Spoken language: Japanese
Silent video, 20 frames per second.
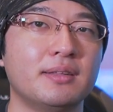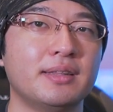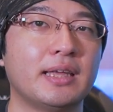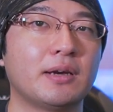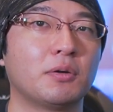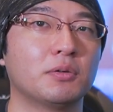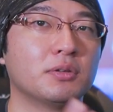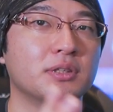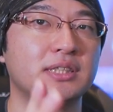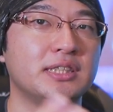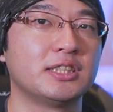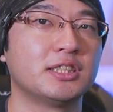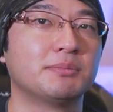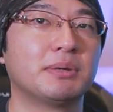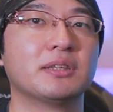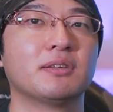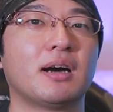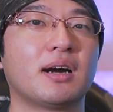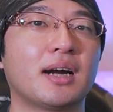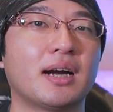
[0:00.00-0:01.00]
ね、この
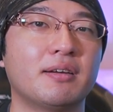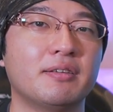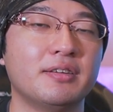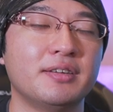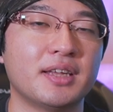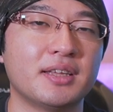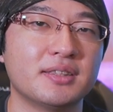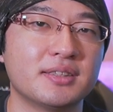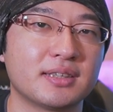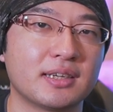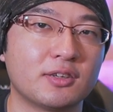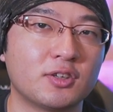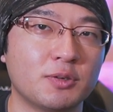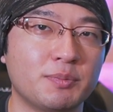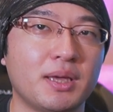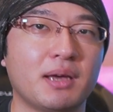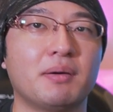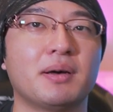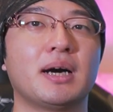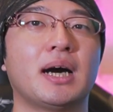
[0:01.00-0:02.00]
シグマの明るいレンズが
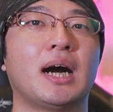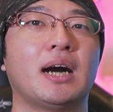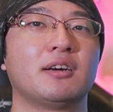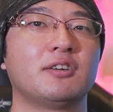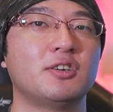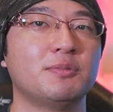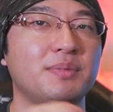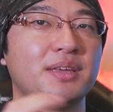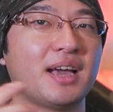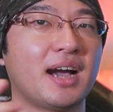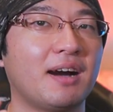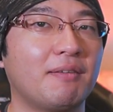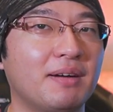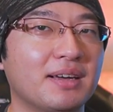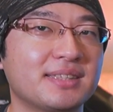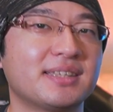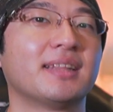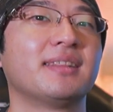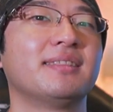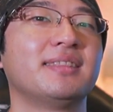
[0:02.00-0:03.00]
組み合わあ組み合
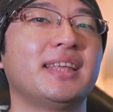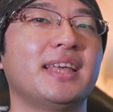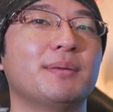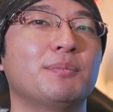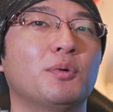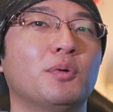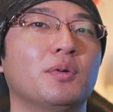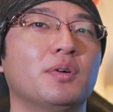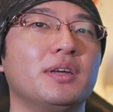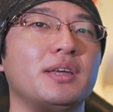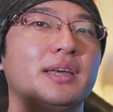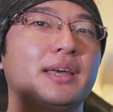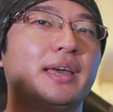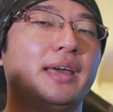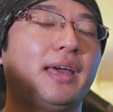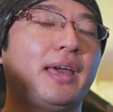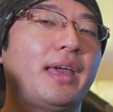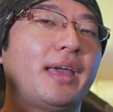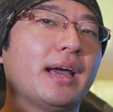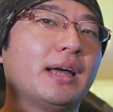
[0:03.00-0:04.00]
わさって、もう、
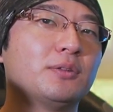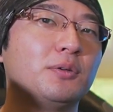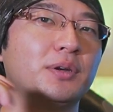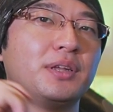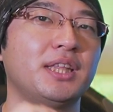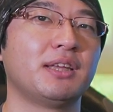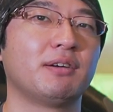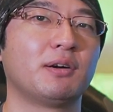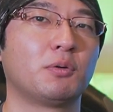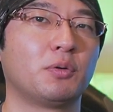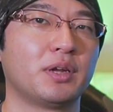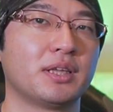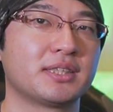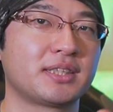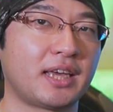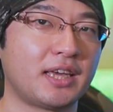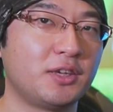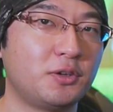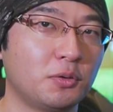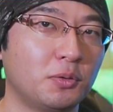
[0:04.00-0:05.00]
えー、ヘ撮りではこれ
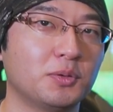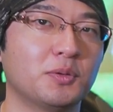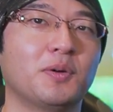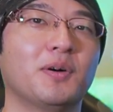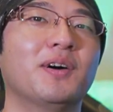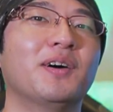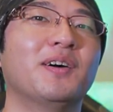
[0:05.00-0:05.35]
最強の